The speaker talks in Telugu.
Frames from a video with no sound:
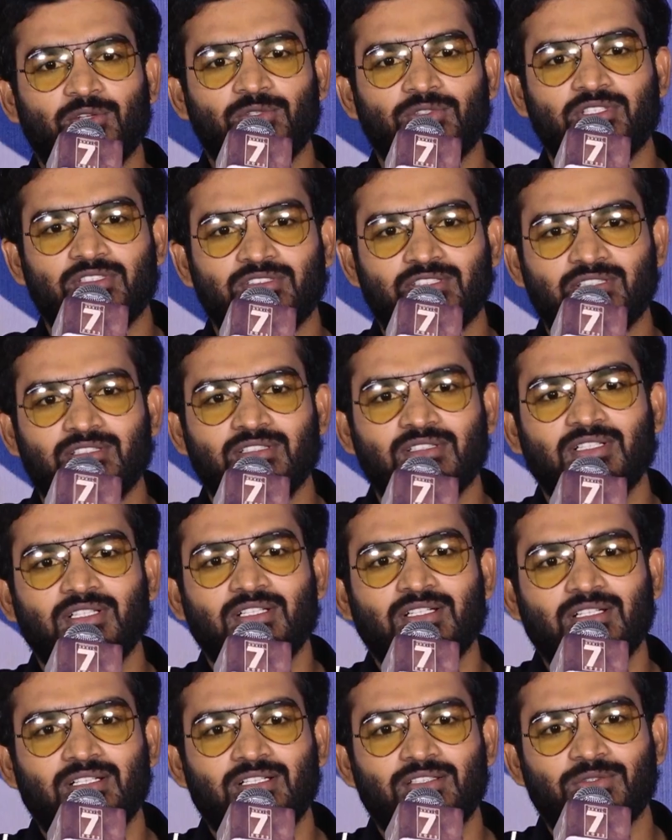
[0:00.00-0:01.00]
అవుతారు సార్
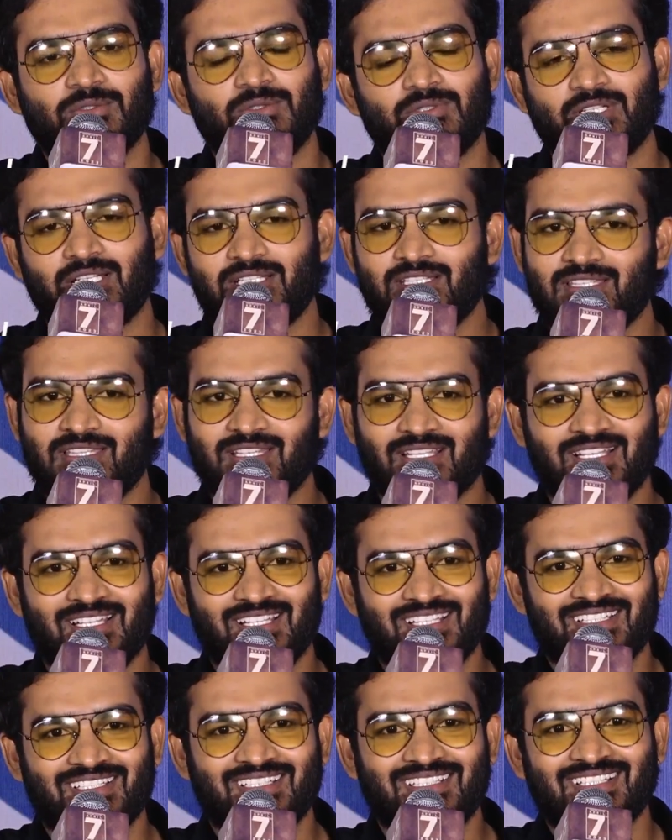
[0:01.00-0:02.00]
సో
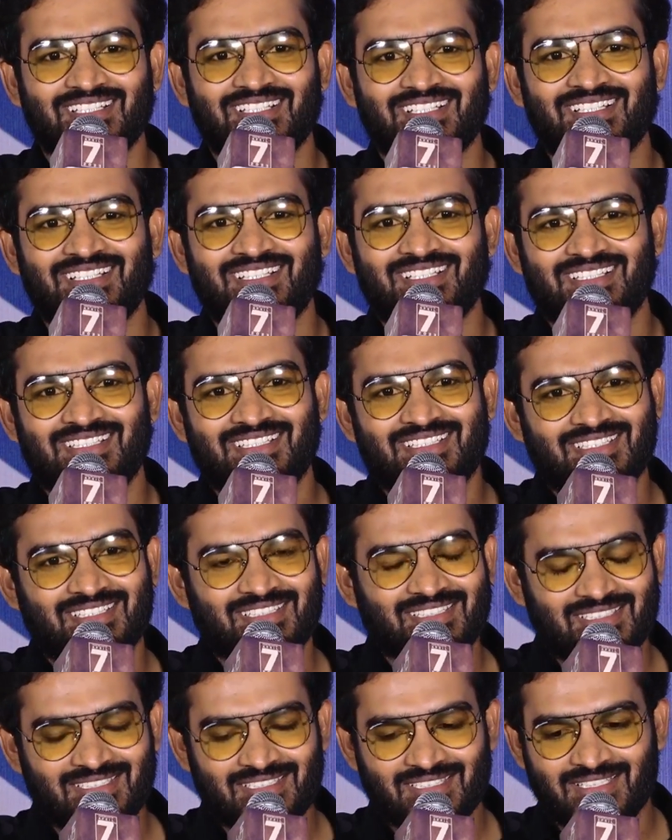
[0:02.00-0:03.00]
ఖచ్చితంగా
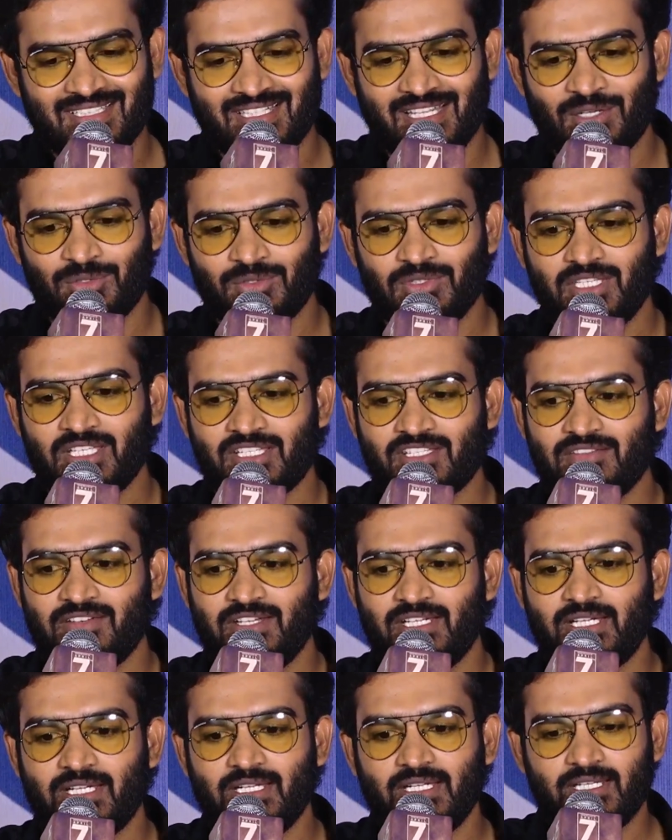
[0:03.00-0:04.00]
నా ఉద్దేశం
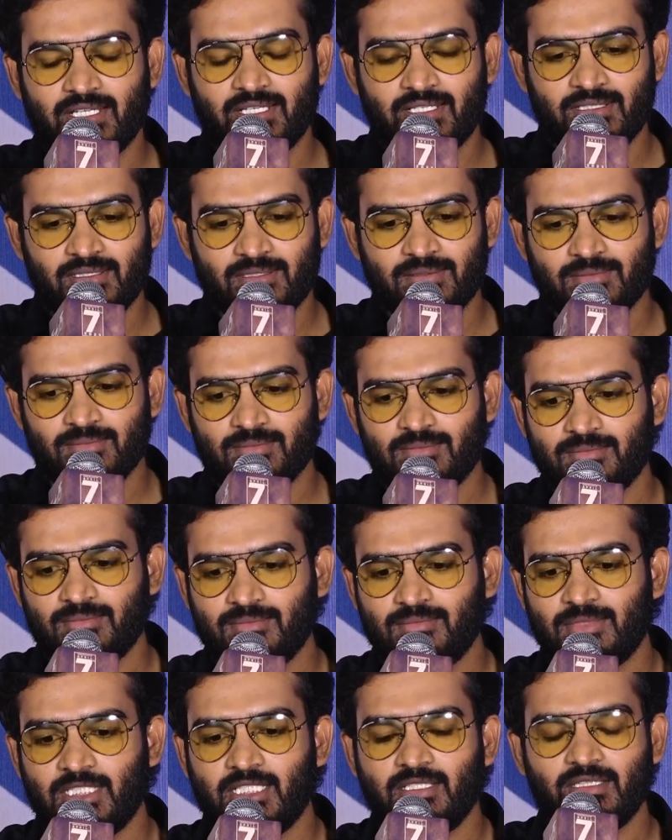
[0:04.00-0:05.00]
ఏంటంటే
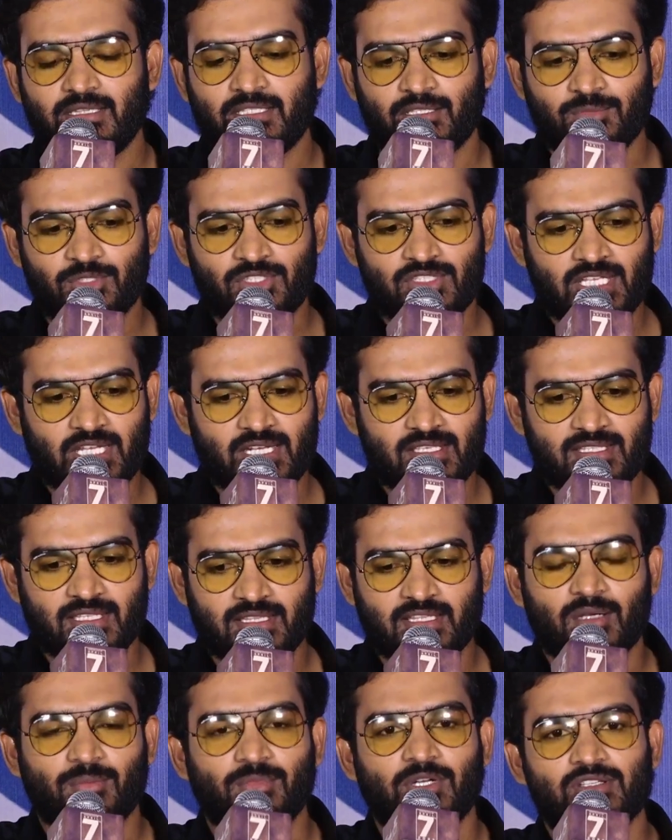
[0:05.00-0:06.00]
నేను ఇంతకుముందు చాలా
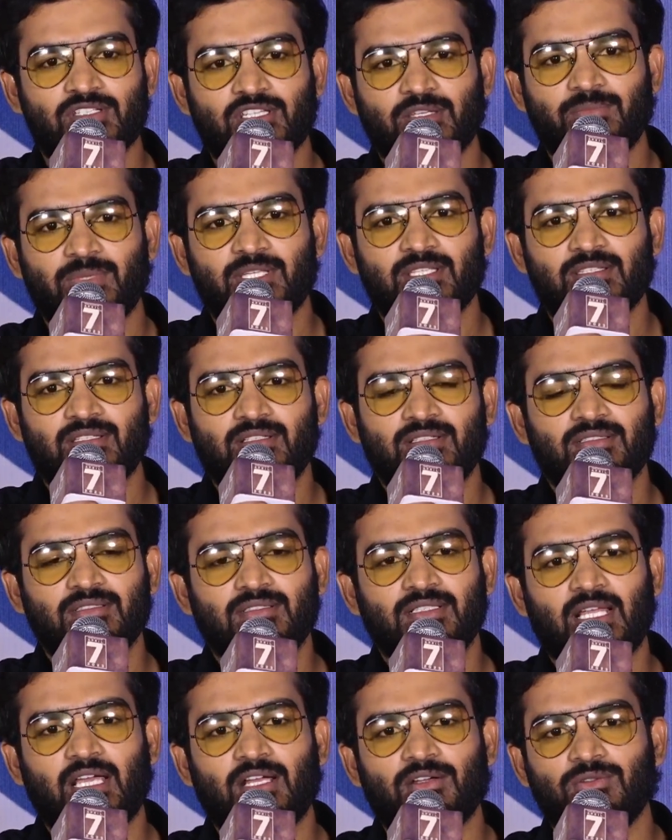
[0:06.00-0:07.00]
సందర్భాల్లో చెప్పాను సార్
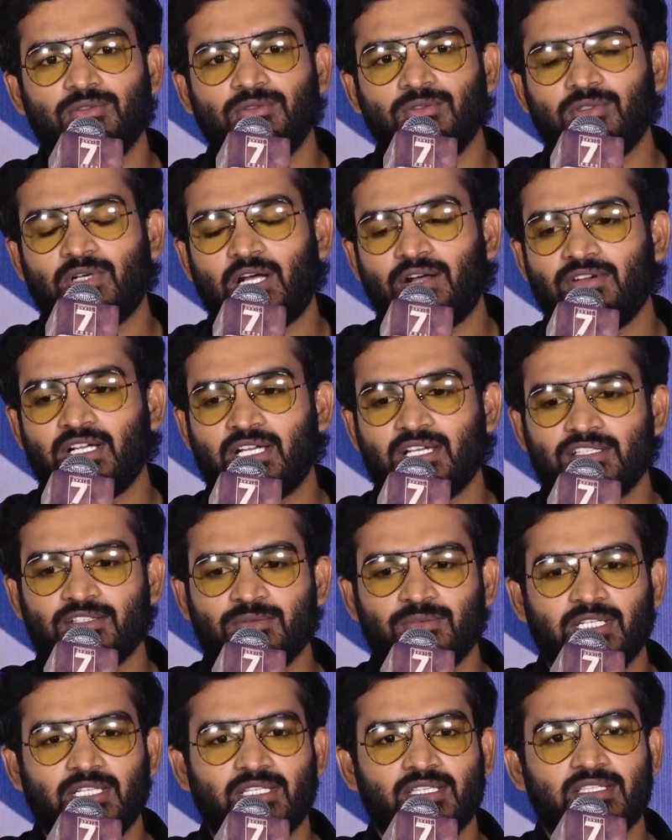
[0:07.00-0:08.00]
నాకు
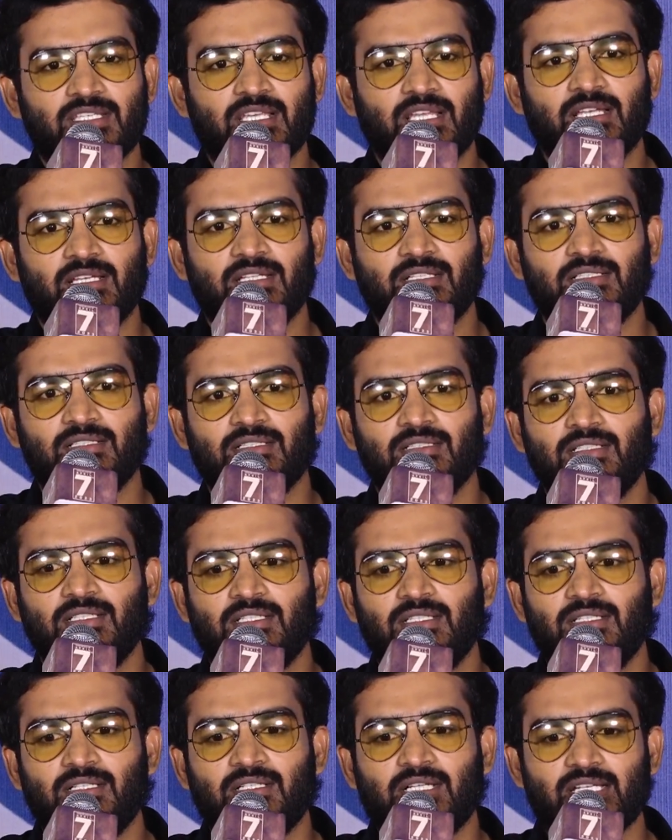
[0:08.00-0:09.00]
అవకాశం అనేది చాలా
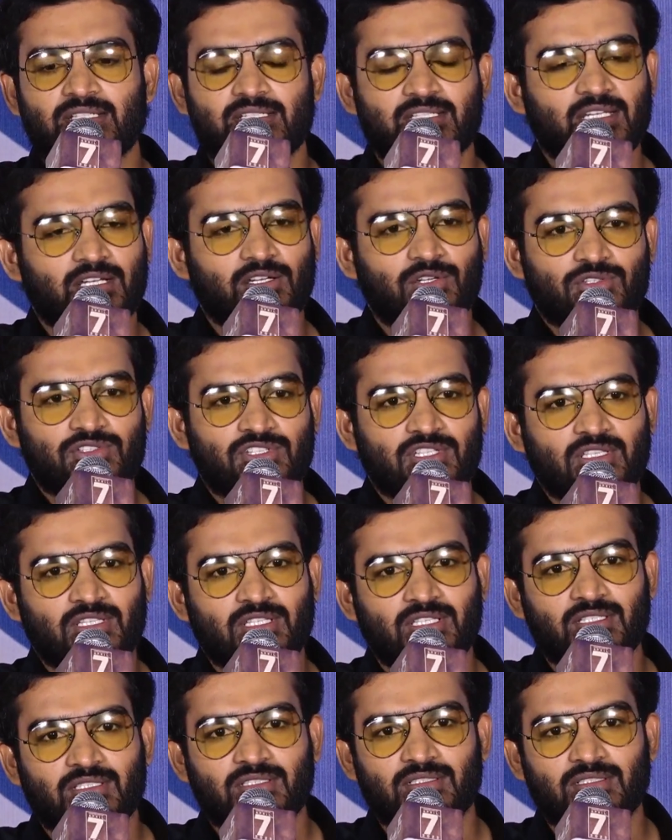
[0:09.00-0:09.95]
కష్టంగా వచ్చింది